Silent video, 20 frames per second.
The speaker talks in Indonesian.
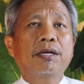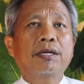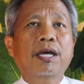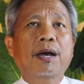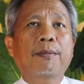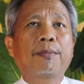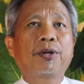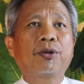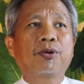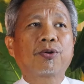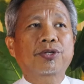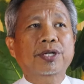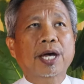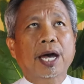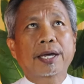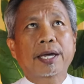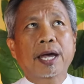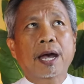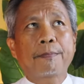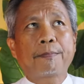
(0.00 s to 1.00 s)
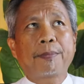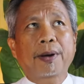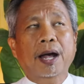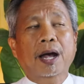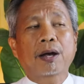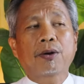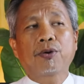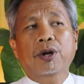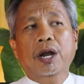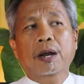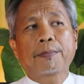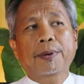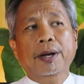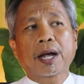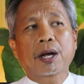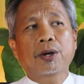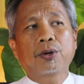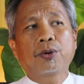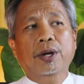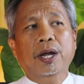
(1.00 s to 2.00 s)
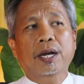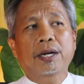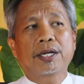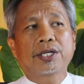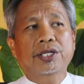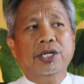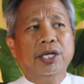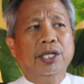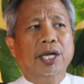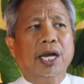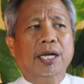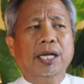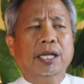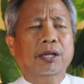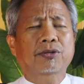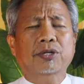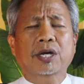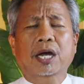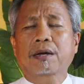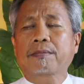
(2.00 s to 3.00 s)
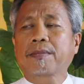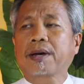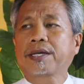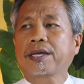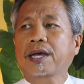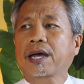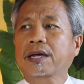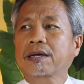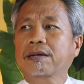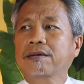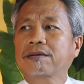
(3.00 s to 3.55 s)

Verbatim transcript: ya menurut saya pengangguran-pengangguran di sekitar kita sangat banyak.